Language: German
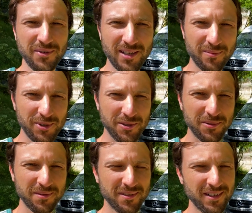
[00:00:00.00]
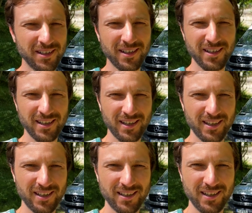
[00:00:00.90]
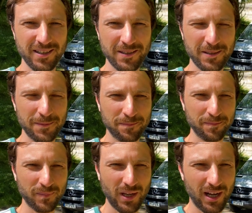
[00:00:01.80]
viele Emotionen. Ähm,